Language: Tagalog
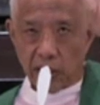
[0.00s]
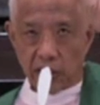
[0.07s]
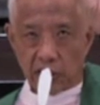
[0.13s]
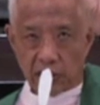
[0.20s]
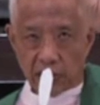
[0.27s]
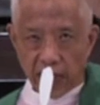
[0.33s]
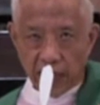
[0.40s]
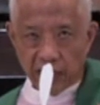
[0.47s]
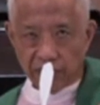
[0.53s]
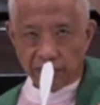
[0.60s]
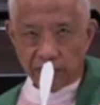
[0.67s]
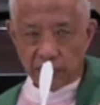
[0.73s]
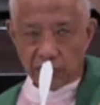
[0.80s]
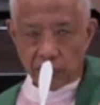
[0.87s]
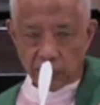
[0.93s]
His life
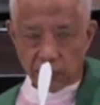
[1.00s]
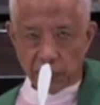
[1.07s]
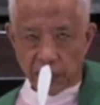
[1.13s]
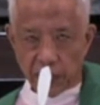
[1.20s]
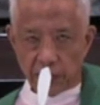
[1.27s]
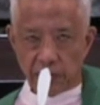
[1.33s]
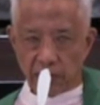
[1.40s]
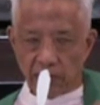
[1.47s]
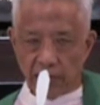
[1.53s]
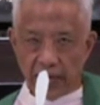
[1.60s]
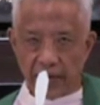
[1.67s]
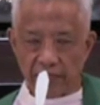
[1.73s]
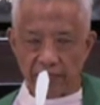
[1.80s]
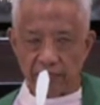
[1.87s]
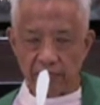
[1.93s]
should become our
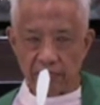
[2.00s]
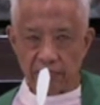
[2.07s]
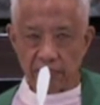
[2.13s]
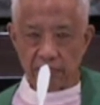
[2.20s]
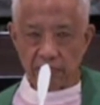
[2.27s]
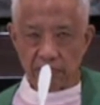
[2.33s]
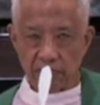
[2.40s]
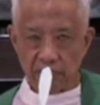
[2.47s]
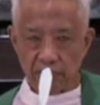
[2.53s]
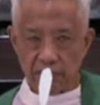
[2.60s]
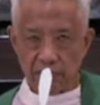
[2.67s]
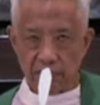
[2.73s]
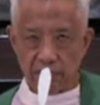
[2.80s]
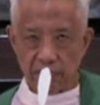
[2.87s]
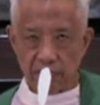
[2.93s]
life.
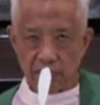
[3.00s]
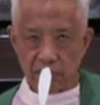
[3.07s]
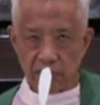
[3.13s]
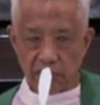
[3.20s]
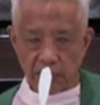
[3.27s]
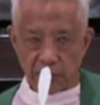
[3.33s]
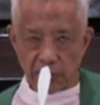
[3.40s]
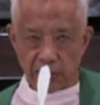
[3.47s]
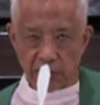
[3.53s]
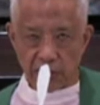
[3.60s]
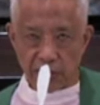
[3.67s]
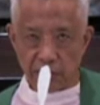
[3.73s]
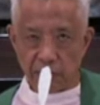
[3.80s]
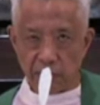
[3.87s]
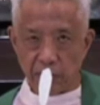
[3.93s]
Sabi ni
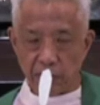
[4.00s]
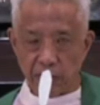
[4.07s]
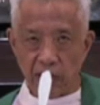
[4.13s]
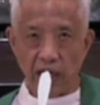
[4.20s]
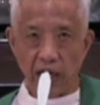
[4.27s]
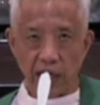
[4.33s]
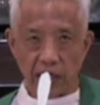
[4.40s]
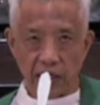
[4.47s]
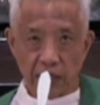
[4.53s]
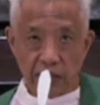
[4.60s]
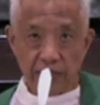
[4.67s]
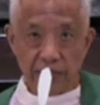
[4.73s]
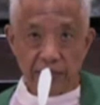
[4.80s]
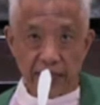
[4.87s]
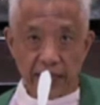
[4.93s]
St. Paul, I
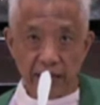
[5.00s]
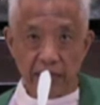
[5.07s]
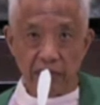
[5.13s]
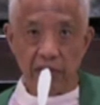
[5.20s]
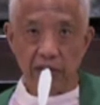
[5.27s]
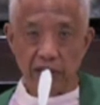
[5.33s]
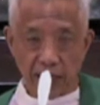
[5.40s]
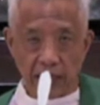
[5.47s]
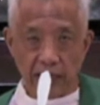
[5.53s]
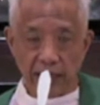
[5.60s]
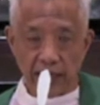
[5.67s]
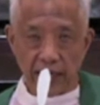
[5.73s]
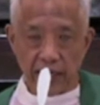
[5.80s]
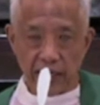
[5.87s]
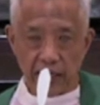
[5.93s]
live now, not
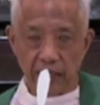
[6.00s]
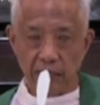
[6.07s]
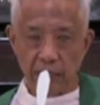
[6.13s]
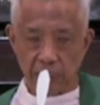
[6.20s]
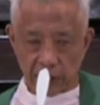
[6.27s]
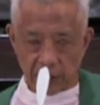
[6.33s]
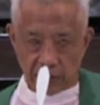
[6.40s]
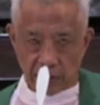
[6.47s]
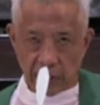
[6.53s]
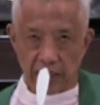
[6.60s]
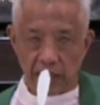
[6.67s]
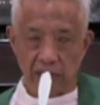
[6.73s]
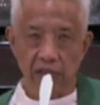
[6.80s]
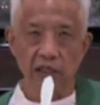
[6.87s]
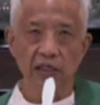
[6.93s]
I, but
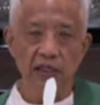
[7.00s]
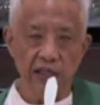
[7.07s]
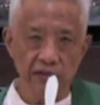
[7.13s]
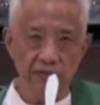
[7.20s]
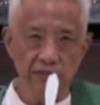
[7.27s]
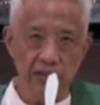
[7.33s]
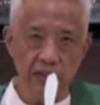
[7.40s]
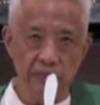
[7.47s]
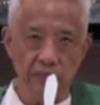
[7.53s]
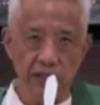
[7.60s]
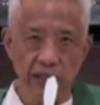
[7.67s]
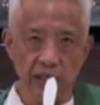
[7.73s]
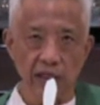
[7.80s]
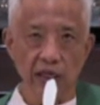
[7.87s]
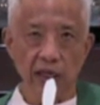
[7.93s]
Christ lives in
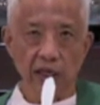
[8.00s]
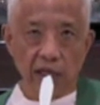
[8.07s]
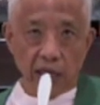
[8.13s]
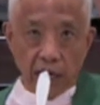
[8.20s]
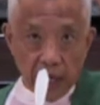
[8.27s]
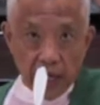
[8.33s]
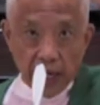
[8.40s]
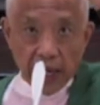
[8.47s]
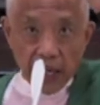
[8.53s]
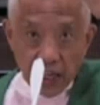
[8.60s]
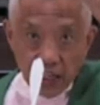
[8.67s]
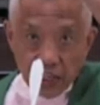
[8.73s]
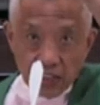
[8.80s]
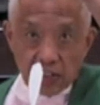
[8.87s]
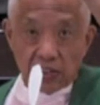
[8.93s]
me.
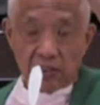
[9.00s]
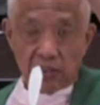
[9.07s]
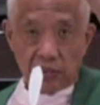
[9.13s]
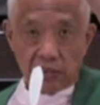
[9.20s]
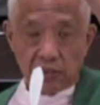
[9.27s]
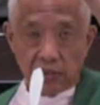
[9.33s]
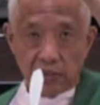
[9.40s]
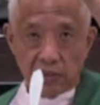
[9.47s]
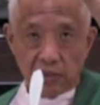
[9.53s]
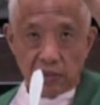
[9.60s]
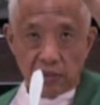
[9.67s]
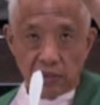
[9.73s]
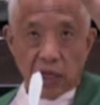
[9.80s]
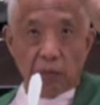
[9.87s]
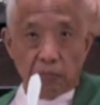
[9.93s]
His
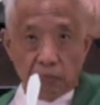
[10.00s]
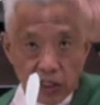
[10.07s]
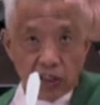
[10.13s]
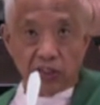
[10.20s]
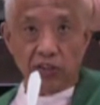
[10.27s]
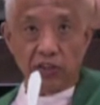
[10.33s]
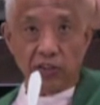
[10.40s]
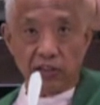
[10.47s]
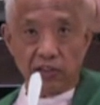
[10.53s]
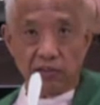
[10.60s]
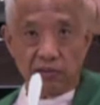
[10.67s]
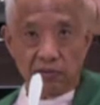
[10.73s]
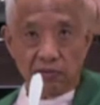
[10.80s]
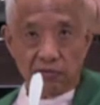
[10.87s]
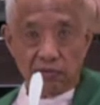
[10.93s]
mission
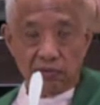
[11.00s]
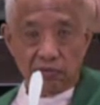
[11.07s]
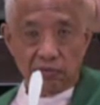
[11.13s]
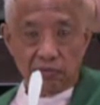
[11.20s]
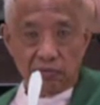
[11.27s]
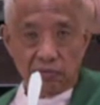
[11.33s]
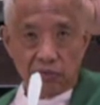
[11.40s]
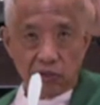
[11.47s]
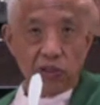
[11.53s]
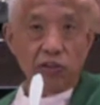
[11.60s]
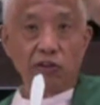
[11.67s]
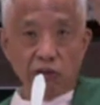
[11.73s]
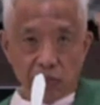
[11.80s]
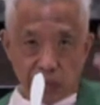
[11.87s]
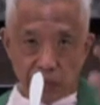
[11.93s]

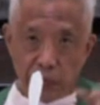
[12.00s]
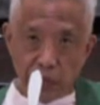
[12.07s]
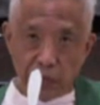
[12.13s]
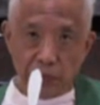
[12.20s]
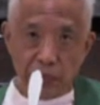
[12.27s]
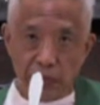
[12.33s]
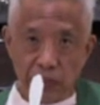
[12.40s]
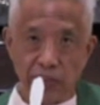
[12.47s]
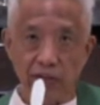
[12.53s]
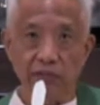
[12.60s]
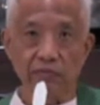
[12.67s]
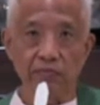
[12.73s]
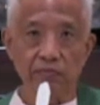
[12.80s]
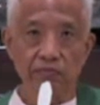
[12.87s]
should also be our mission.